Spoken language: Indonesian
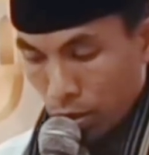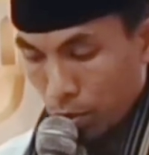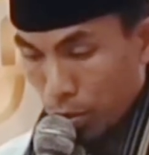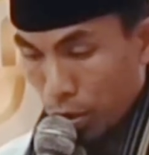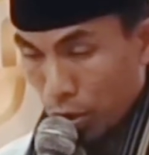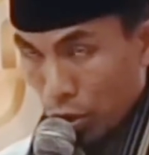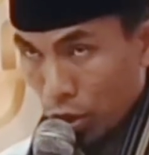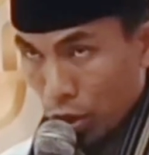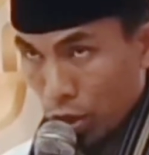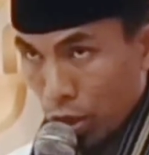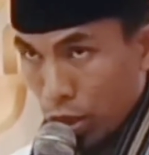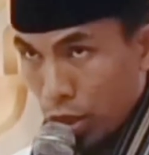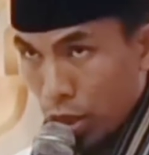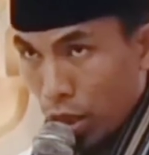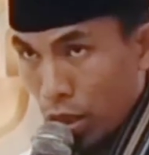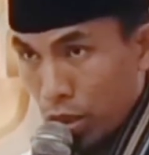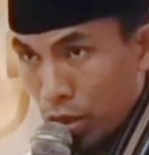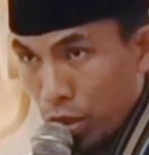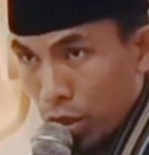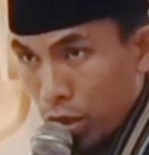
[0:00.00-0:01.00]
Ben
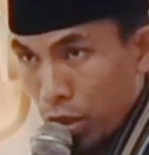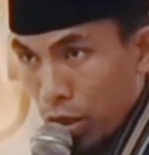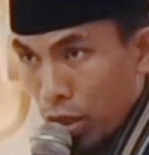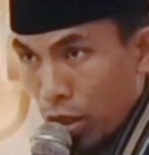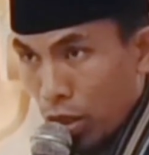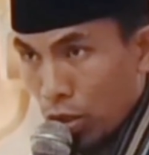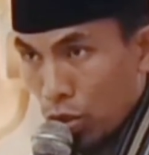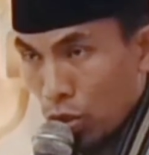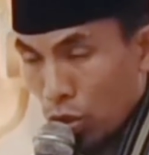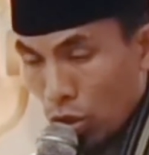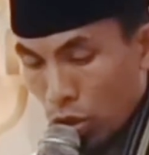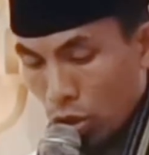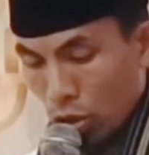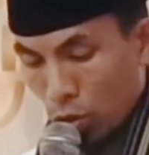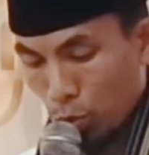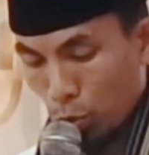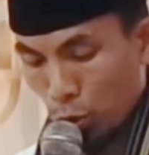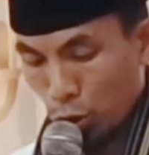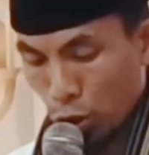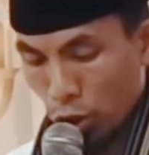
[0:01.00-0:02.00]
seteja hadirin
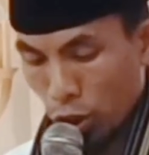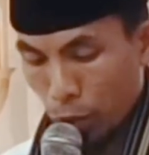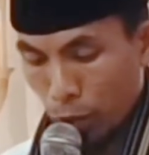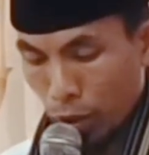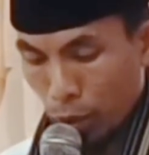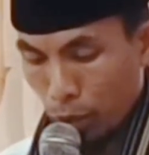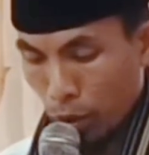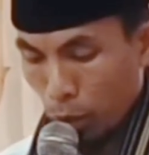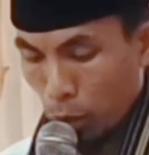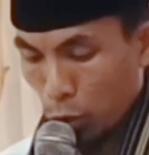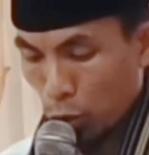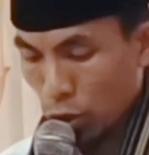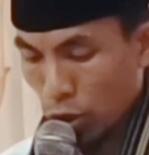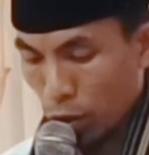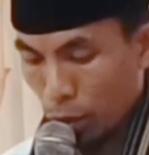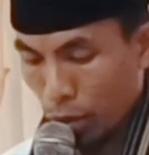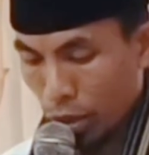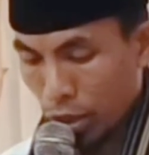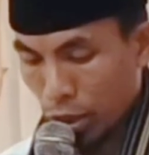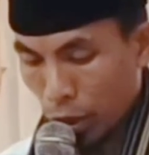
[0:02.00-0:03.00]
hadirat muslimin ben
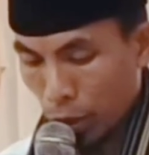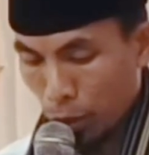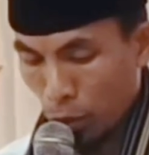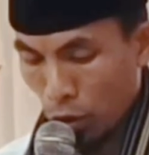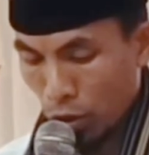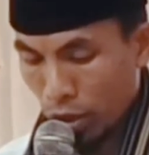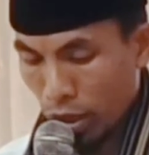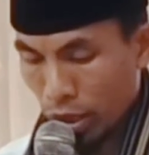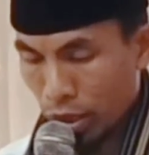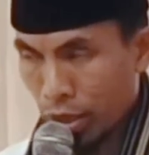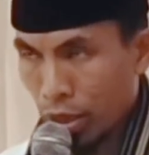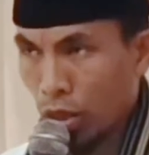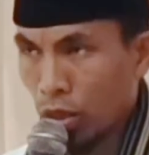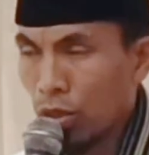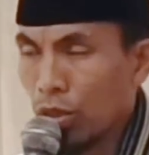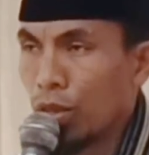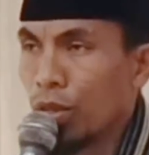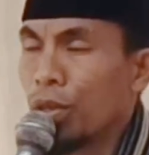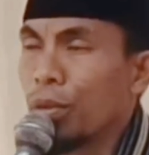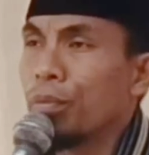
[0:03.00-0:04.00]
muslimat seemul jaki
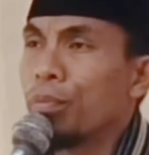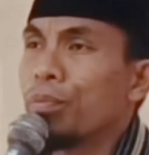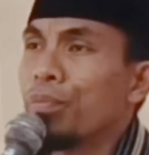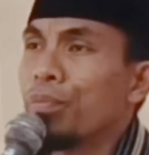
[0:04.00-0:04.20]
Allah.